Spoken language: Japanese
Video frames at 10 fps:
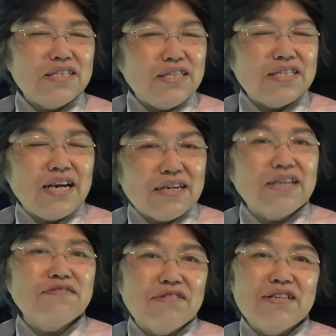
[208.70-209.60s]
3
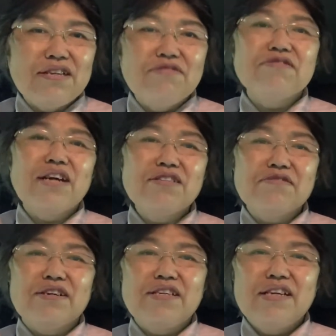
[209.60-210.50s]
回とかね4回
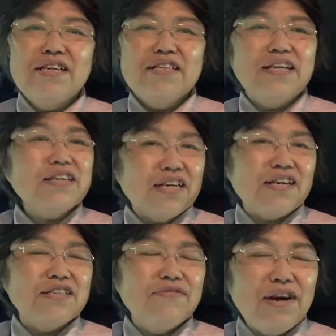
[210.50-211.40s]
とかに何回
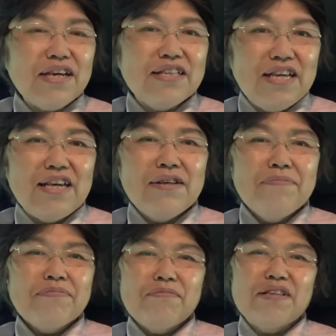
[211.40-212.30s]
かに分けて、
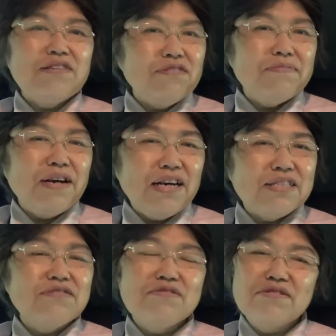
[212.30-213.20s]
まあ、例えば
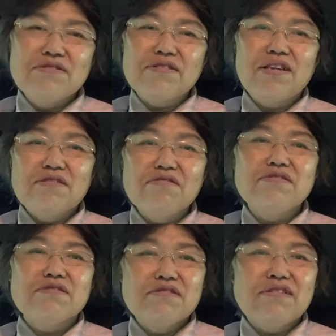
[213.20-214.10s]
朝の通勤途
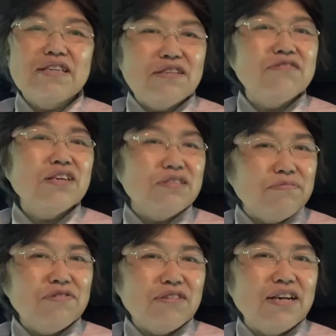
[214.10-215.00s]
中とか昼休
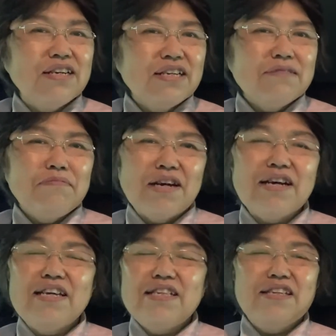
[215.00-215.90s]
みとか、ま
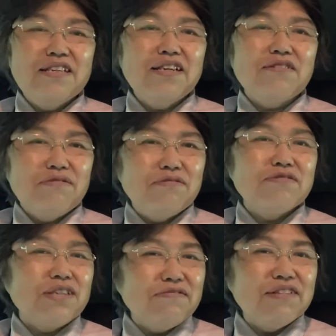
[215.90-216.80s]
あ、帰ってきてお
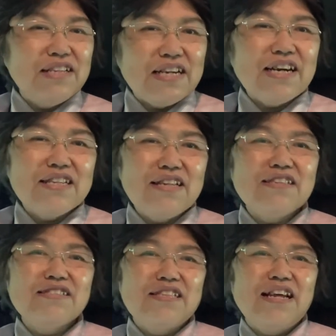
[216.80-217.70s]
子さんをね寝かせ
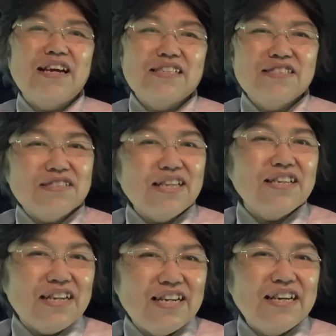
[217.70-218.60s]
寝かしつけ
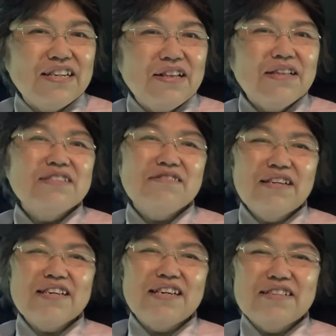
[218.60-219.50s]
てからそれ
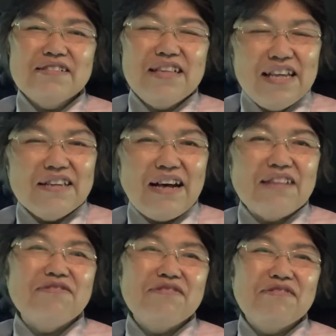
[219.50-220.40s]
でかね、
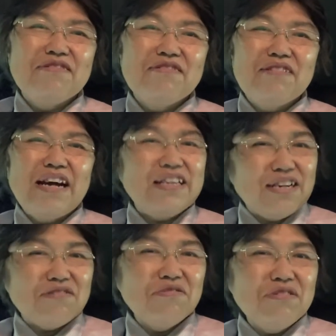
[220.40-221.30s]
あのー、あり
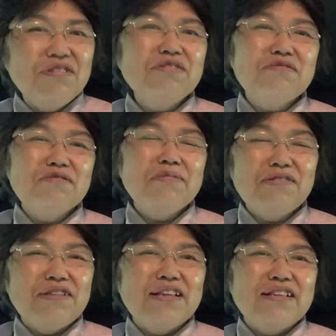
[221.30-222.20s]
がとうっていう言葉
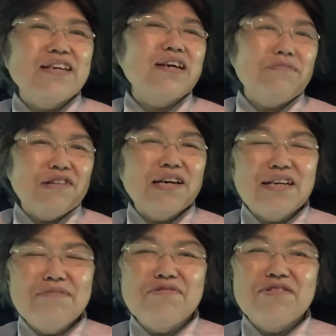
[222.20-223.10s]
をね何回も何
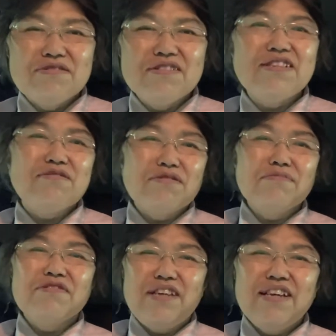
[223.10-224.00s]
回も言うっていうこ
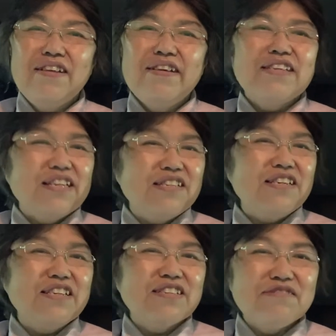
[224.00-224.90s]
ともねやっ
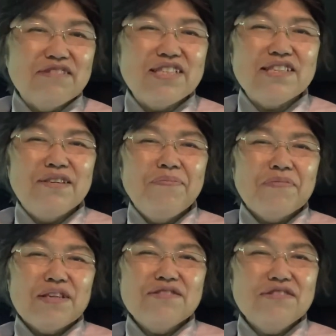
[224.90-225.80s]
てきたそうです
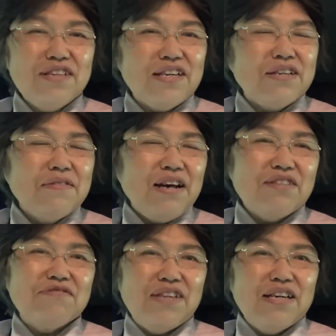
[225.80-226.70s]
そしてあ
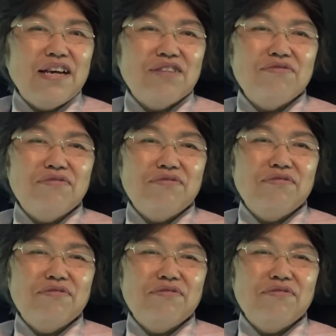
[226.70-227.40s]
とね、あのー